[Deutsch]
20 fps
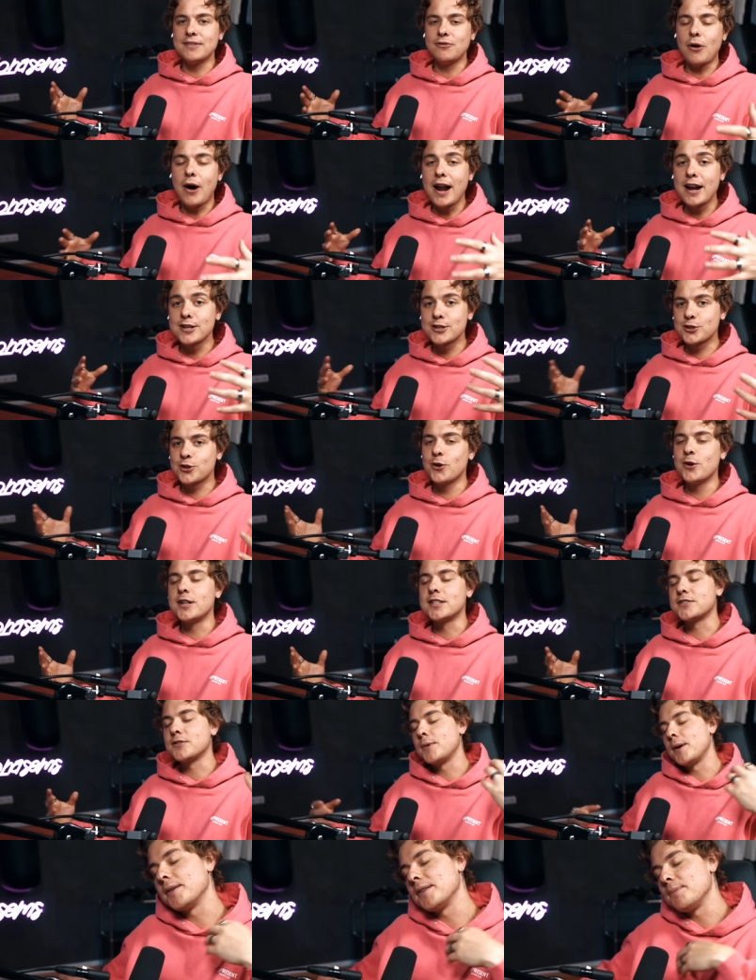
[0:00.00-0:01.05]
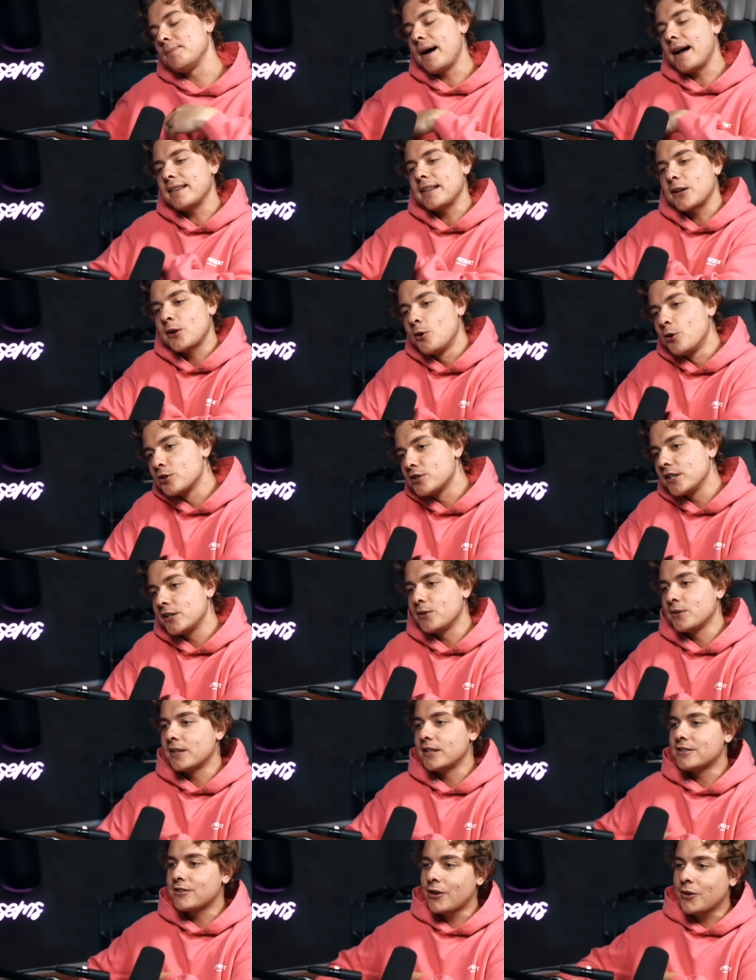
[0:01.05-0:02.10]
wo alles schön ist, wo man den Partner kuschelt
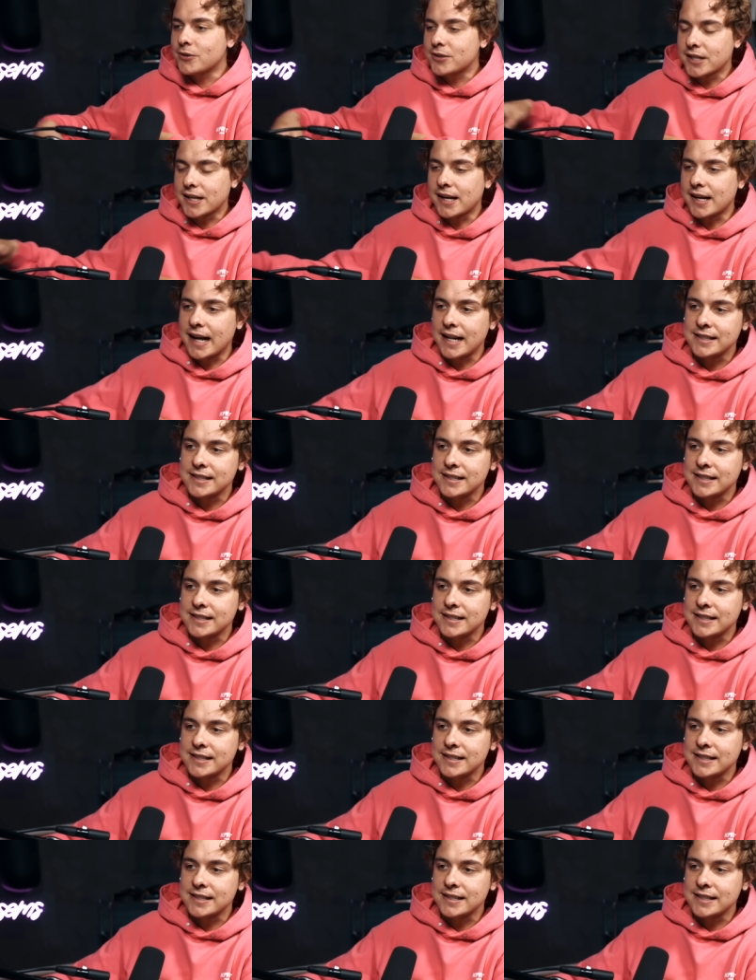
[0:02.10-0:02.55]
und den Sonnenuntergang